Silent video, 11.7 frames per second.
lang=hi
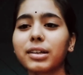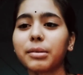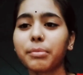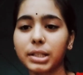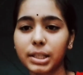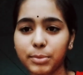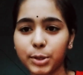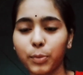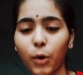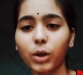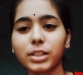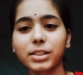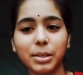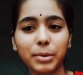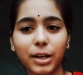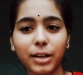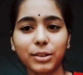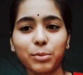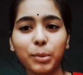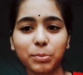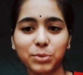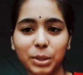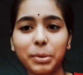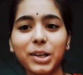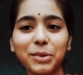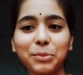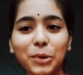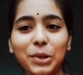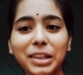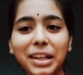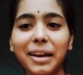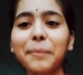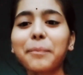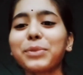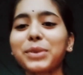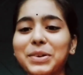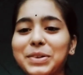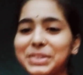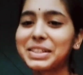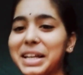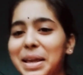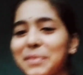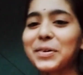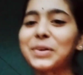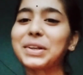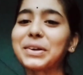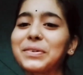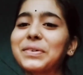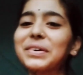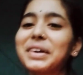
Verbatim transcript: मैं सब्ज़ी बहुत अच्छी बनाती हूँ सभी को बोलते हैं खुद से नहीं बोल रही हूँ